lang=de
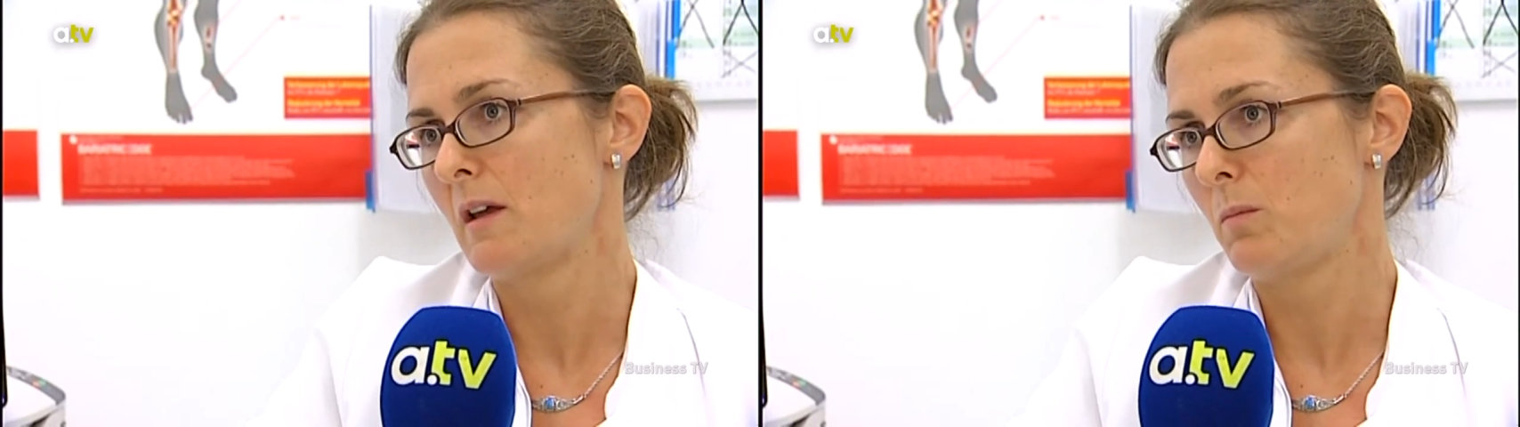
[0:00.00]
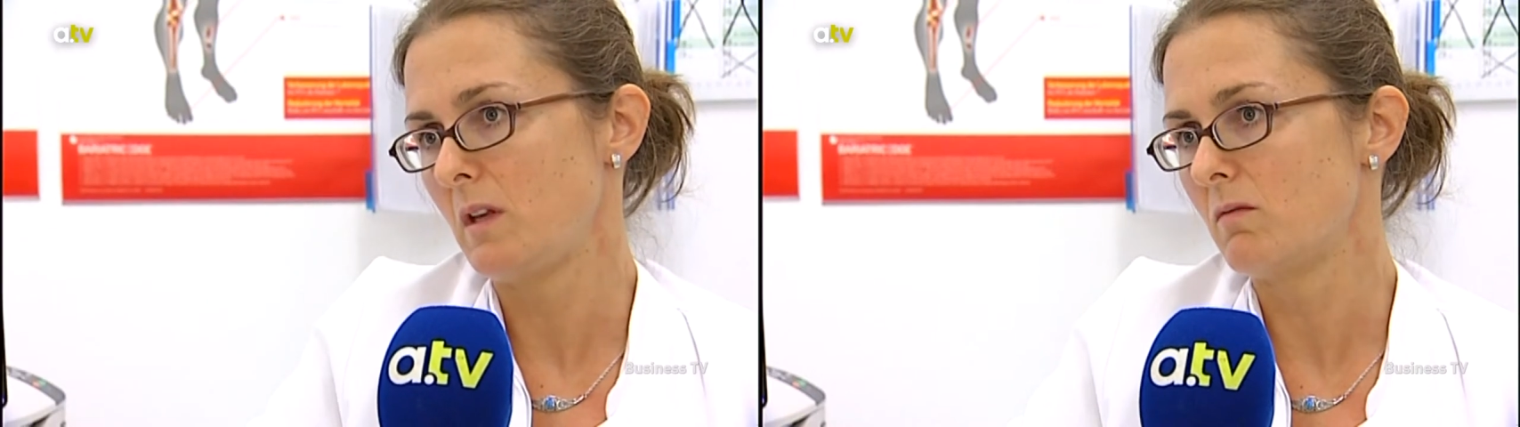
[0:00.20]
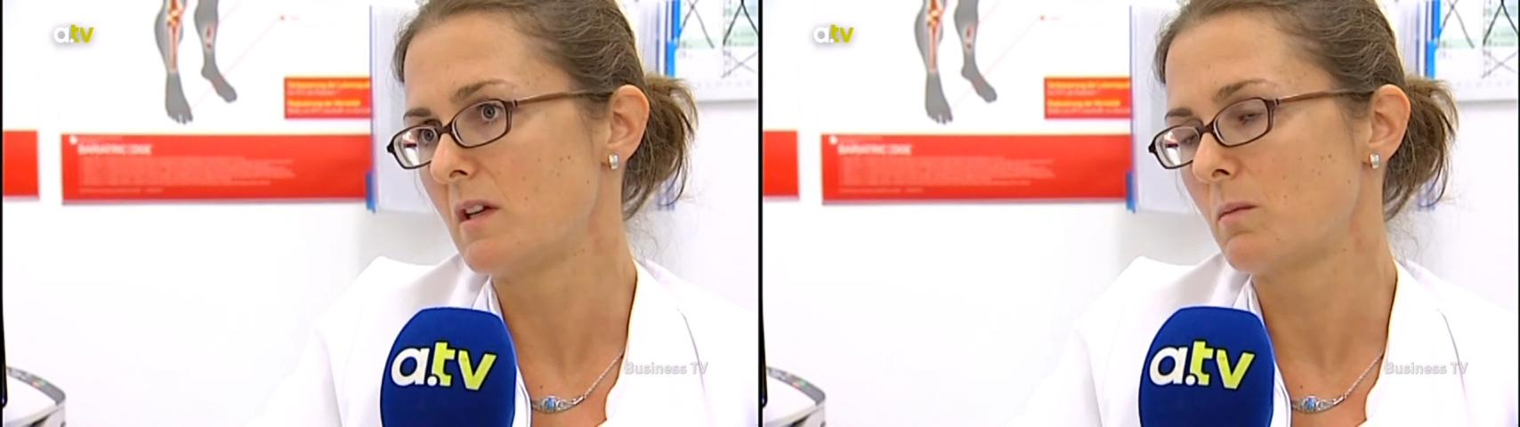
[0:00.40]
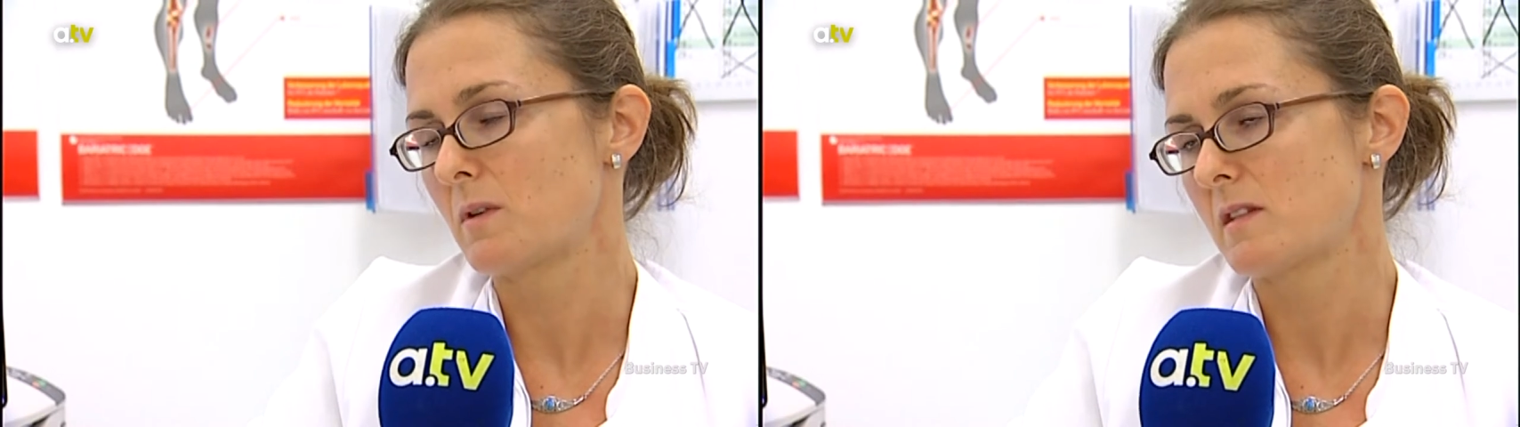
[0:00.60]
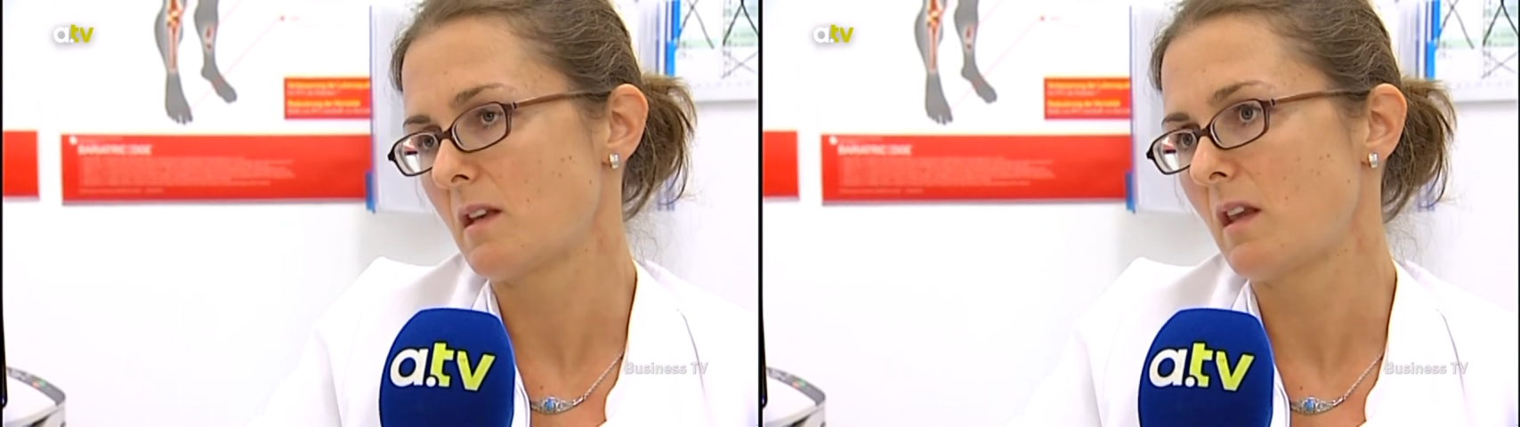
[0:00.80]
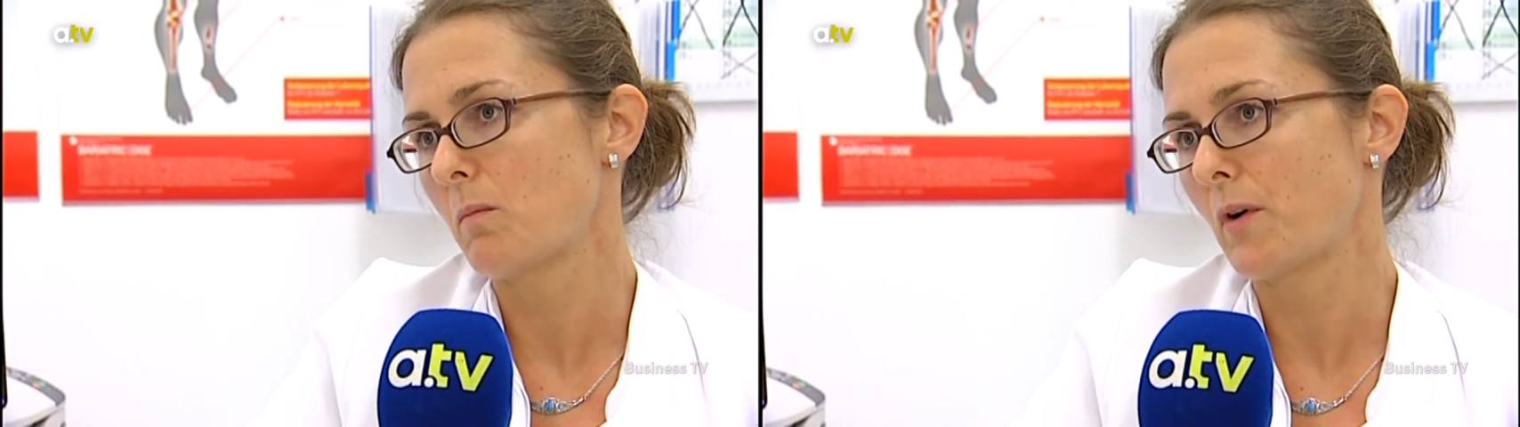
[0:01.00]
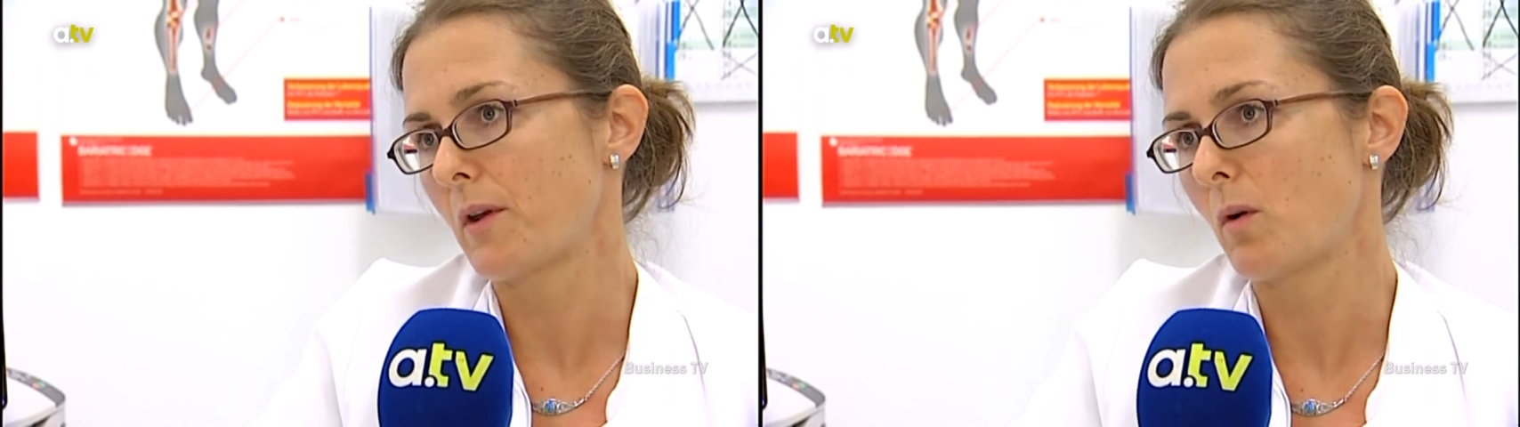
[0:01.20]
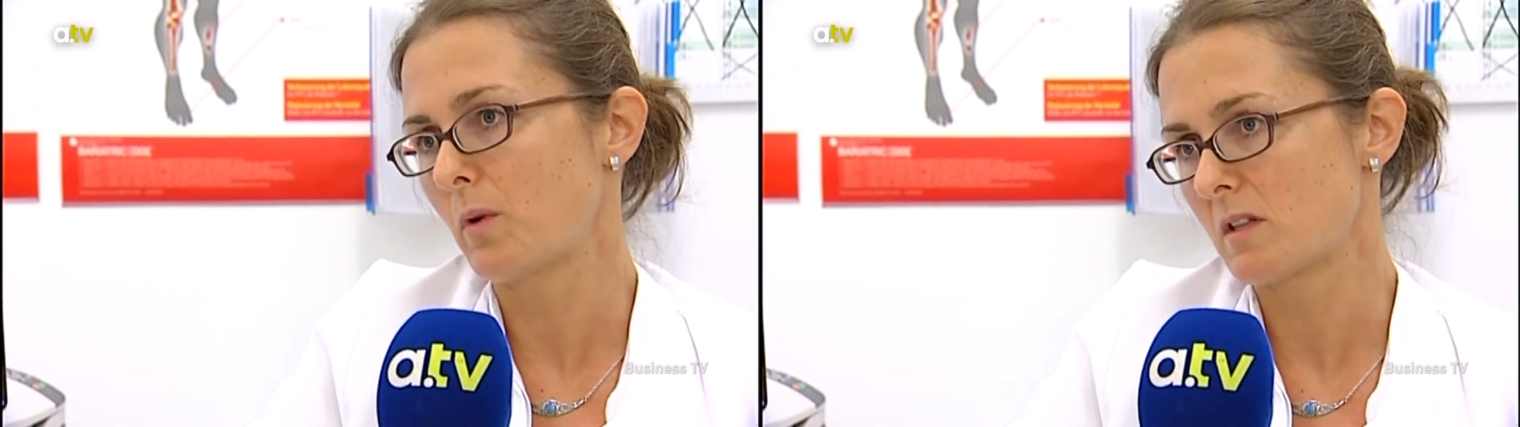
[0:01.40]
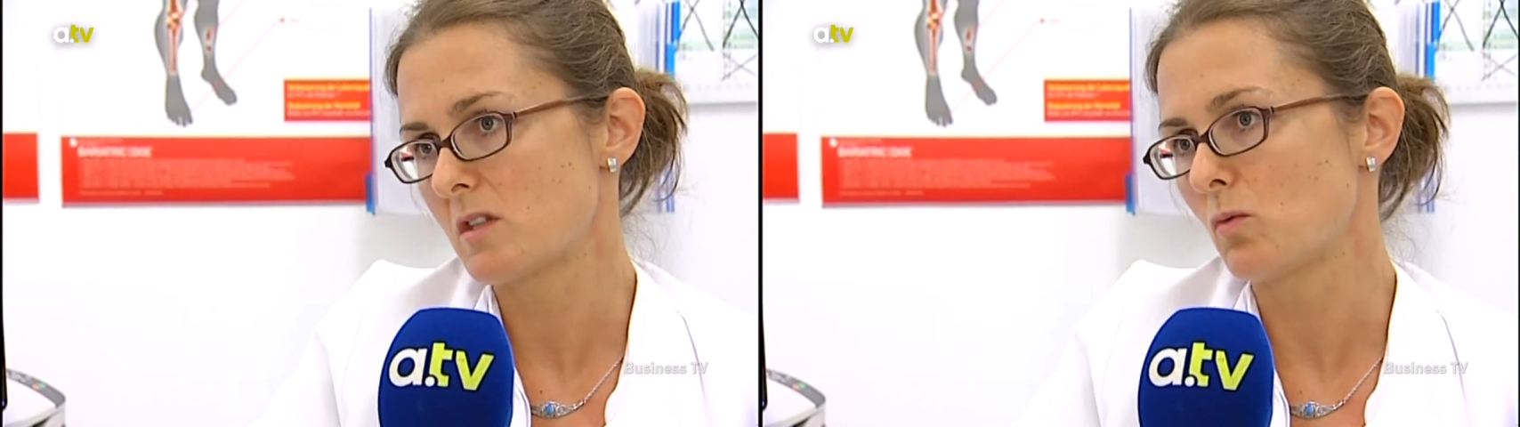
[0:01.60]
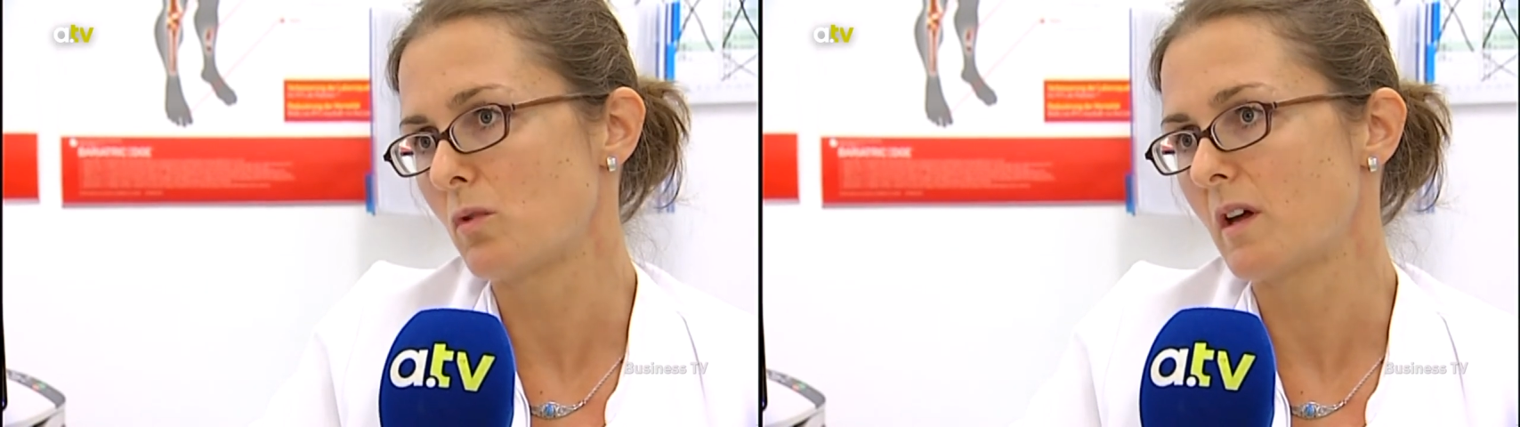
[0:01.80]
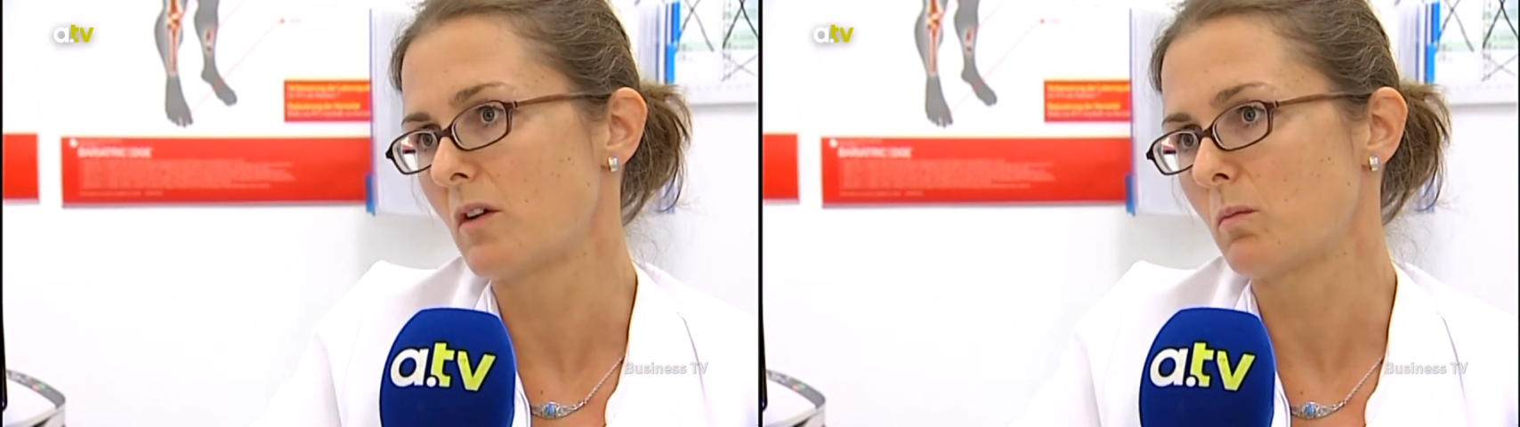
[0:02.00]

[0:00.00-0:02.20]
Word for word: bieten wir den Patienten eben auch eine Operation an,